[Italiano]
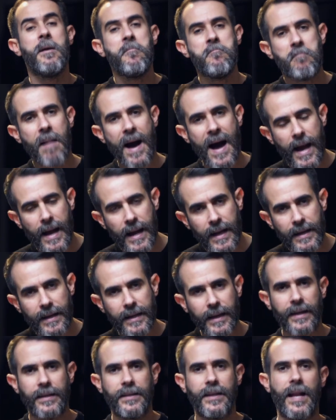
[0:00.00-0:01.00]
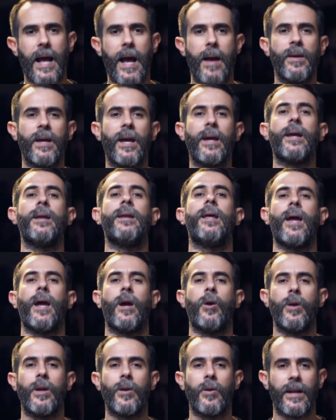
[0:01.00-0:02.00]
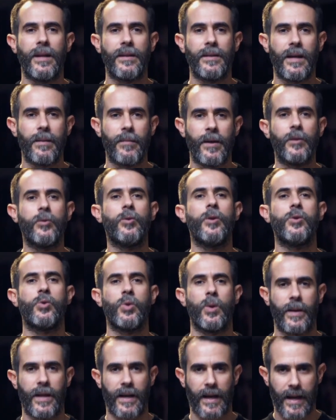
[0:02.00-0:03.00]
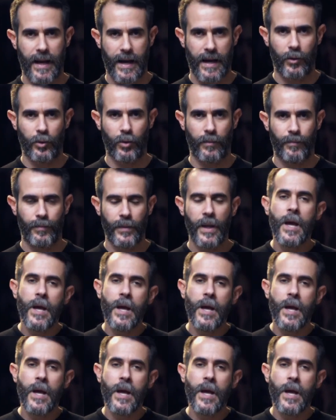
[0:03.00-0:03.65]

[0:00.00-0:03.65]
ma anche le dinamiche che ne regolano l'andamento e il suo mercato